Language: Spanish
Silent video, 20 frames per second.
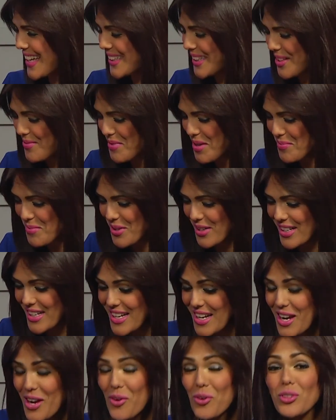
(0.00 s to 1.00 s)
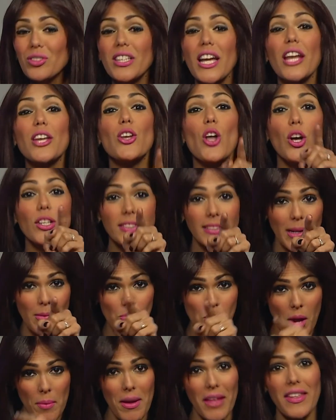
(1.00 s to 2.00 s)
a ti, mi amor. Usted no se
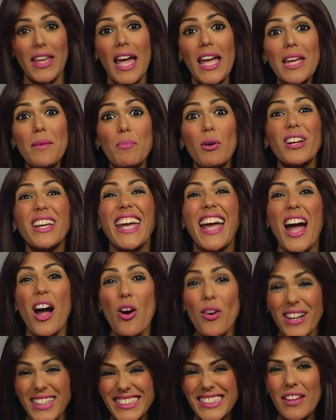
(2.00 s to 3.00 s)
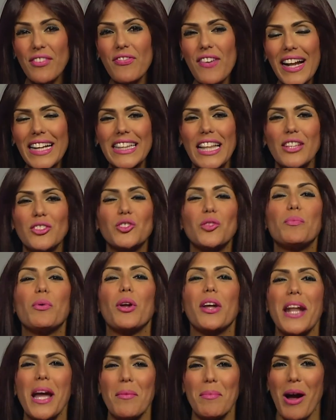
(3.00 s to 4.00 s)
mueva de ahí porque ahora es que falta en su
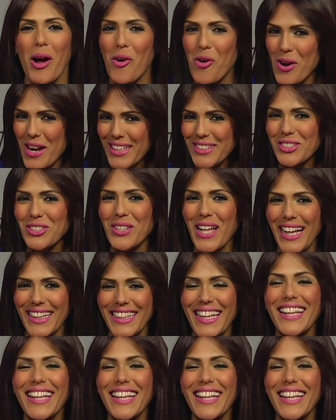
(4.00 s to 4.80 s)
programa Hola Ciudad